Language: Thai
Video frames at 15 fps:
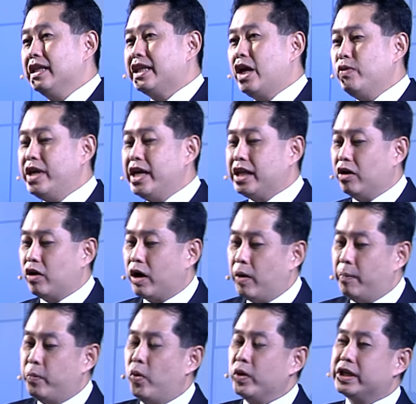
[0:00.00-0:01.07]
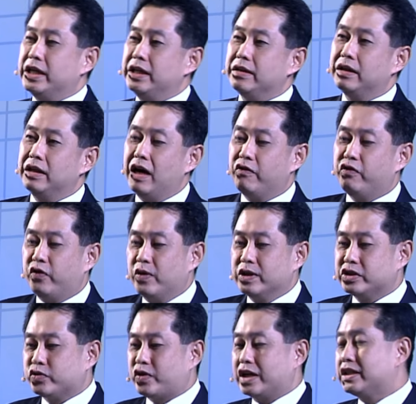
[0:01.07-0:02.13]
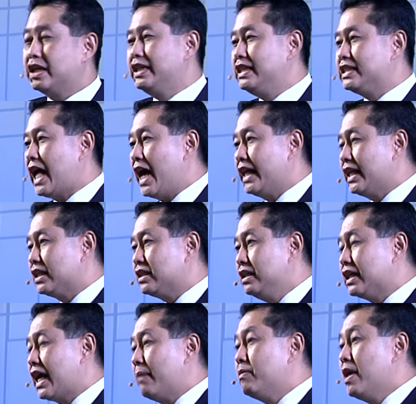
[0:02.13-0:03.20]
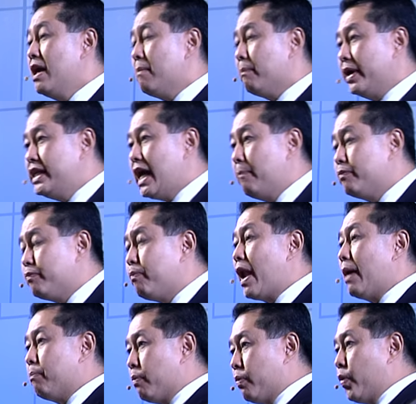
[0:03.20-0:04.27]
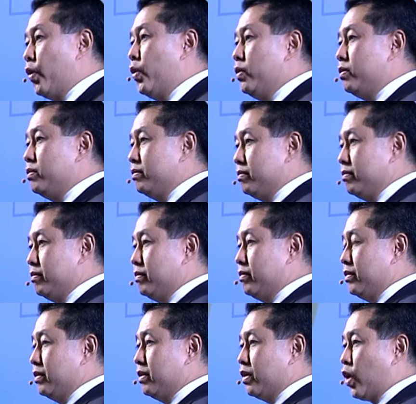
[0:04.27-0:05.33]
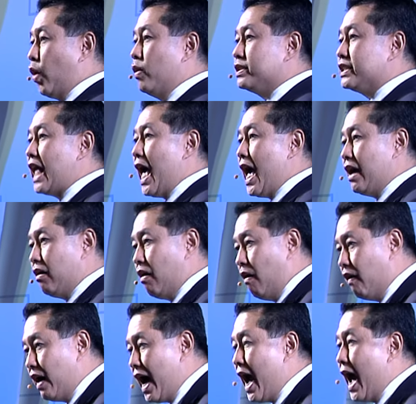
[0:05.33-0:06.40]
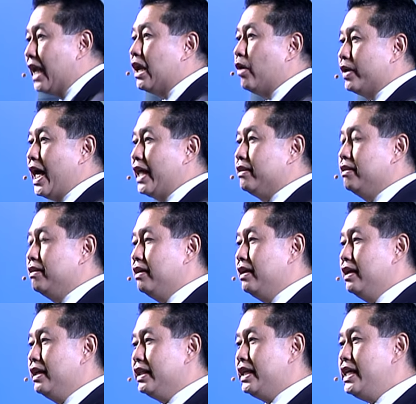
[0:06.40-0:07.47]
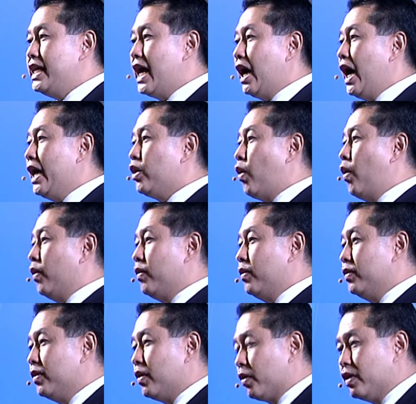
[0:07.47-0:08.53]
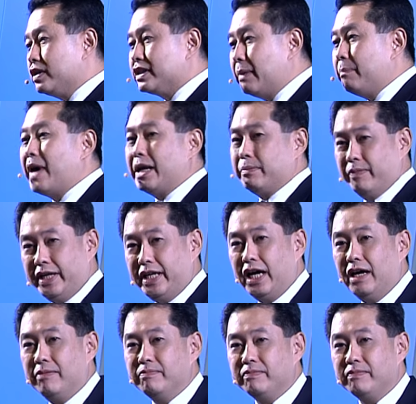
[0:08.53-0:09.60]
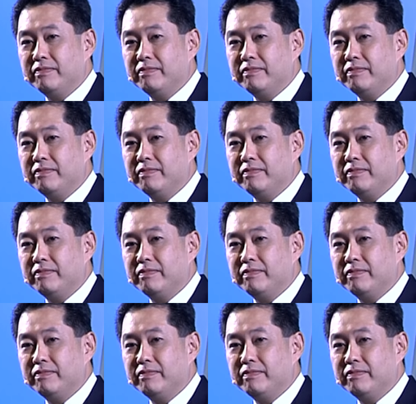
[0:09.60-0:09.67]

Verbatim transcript: เทคโนโลยีที่เราพูดถึงเรื่อง Food Structure Design นั้นคือการพยายามปรับปรุงโครงสร้างของอาหารเหล่านั้นที่ยังให้คงรสสัมผัสเหมือนเดิม